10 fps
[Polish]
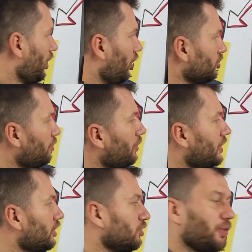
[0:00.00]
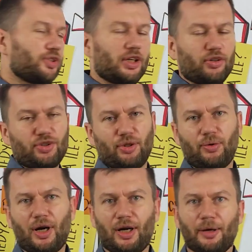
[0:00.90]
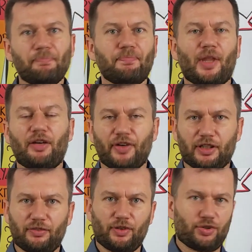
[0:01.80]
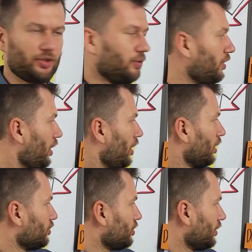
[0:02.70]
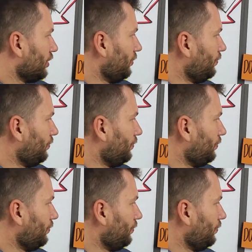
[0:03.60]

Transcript: choćby pojęty odpowiedzialnością a efektywnością, gdzie